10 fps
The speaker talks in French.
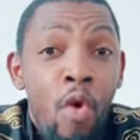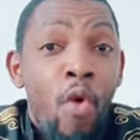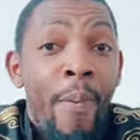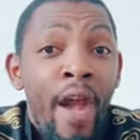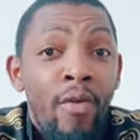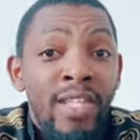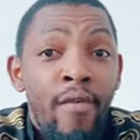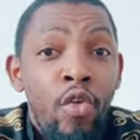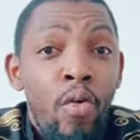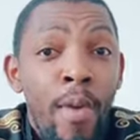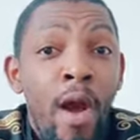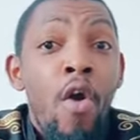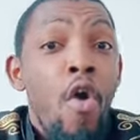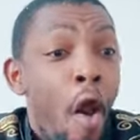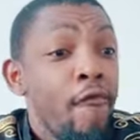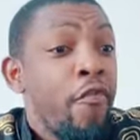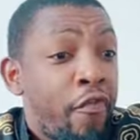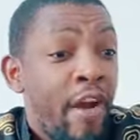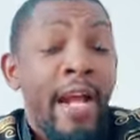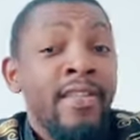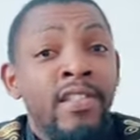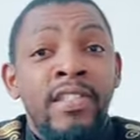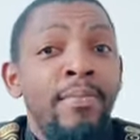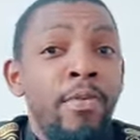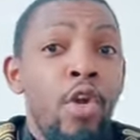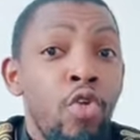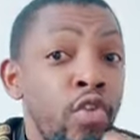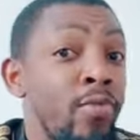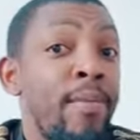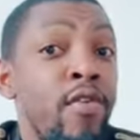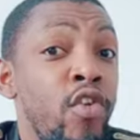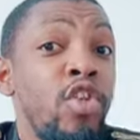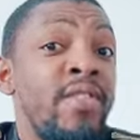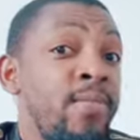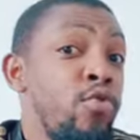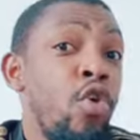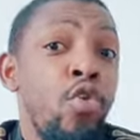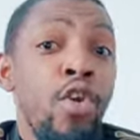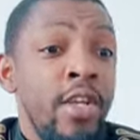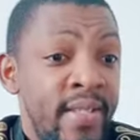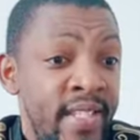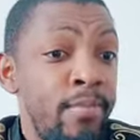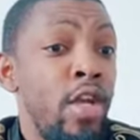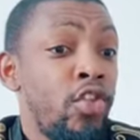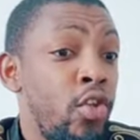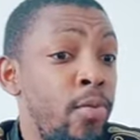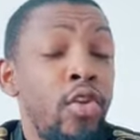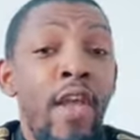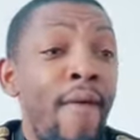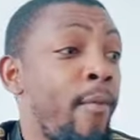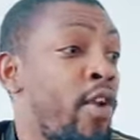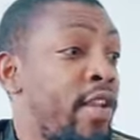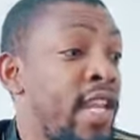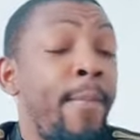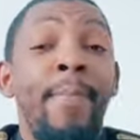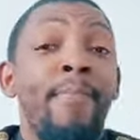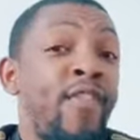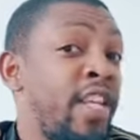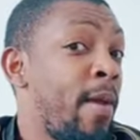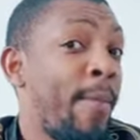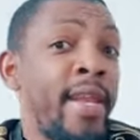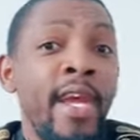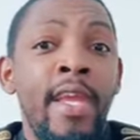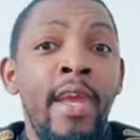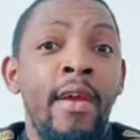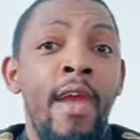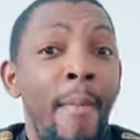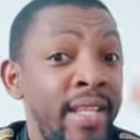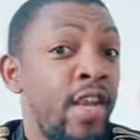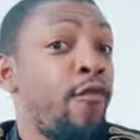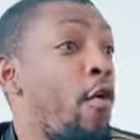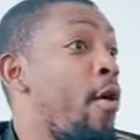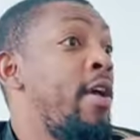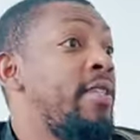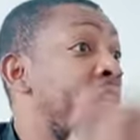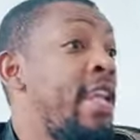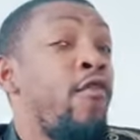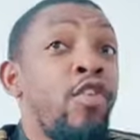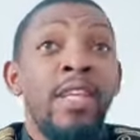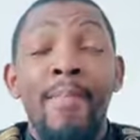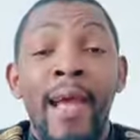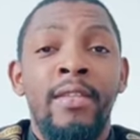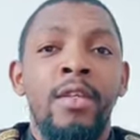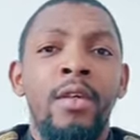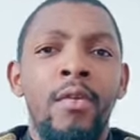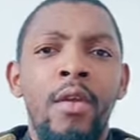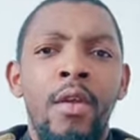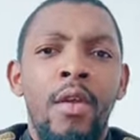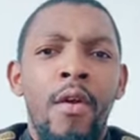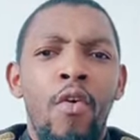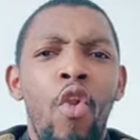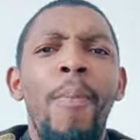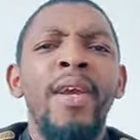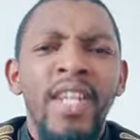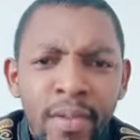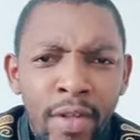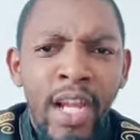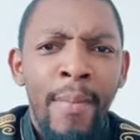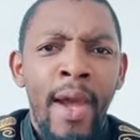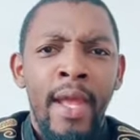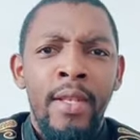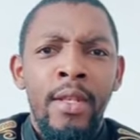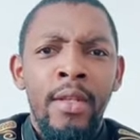aux parents que vous avez eu le blanc, on vous fracasse ici. D'autres sont même devenus SIM 2. SIM 2, SIM 1, des femmes qui ne faisaient même pas derrière. Parce qu'il faut, faut se battre. Le président, c'est votre camarade.